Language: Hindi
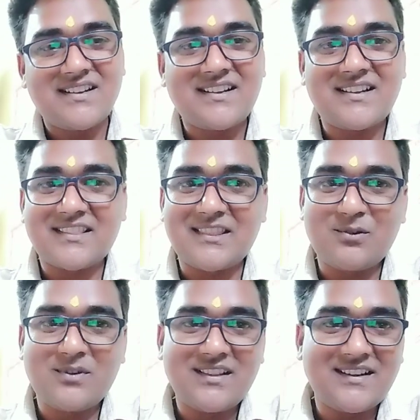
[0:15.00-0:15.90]
करते
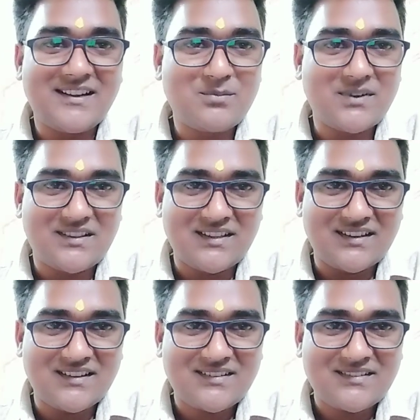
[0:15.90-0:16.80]
हुए दिखाई पड़ते
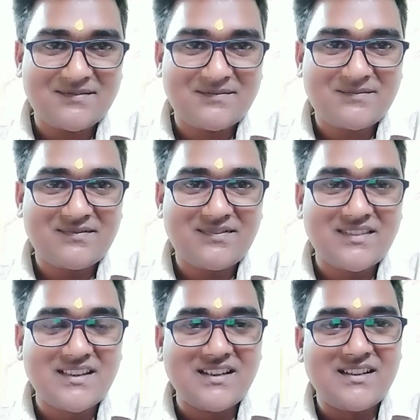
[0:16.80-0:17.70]

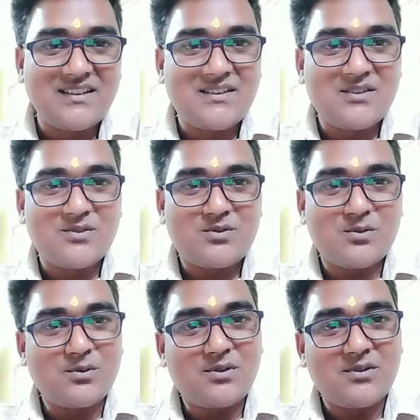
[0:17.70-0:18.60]
हैं
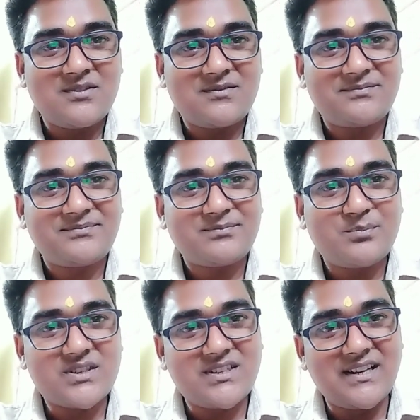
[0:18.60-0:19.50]
सुख
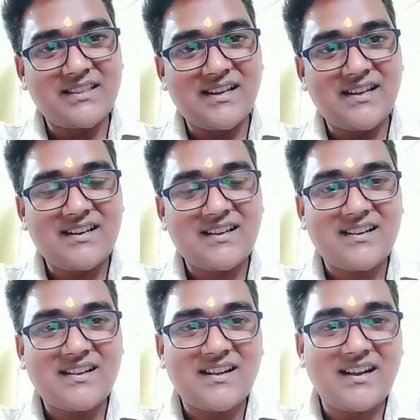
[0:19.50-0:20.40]
प्रसन्नता
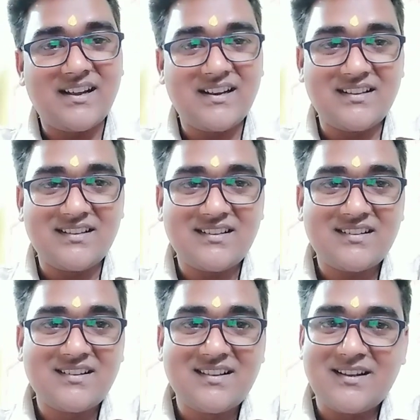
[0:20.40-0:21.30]
आनंद
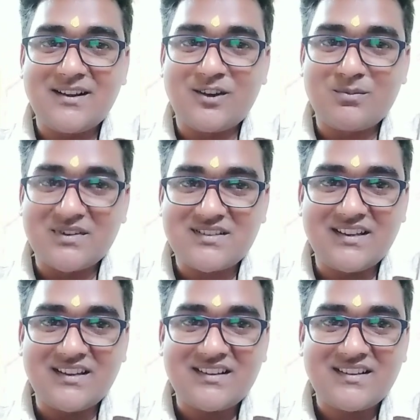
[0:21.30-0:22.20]
और मस्ती